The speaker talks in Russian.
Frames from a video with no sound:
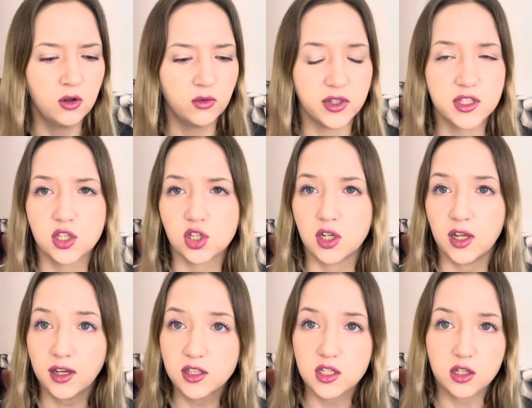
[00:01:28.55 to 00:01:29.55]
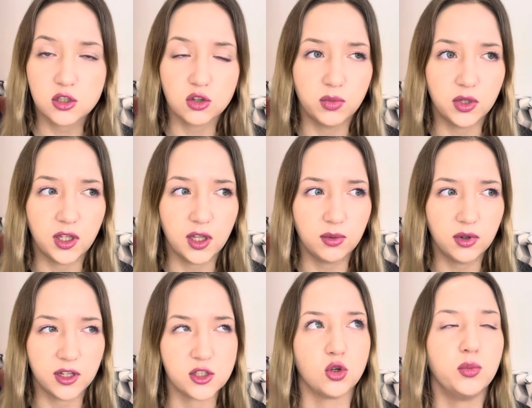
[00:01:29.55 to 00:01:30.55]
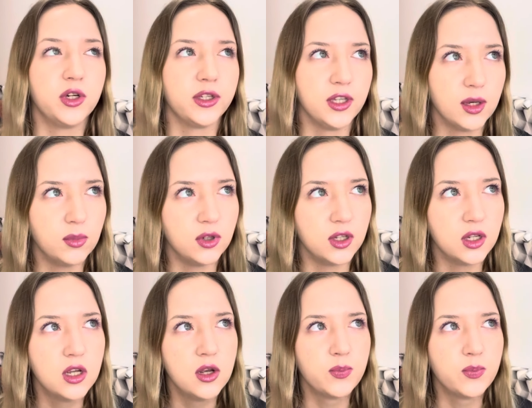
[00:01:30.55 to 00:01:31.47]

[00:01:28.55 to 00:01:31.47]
у нас даже лекций особо не, особых не было.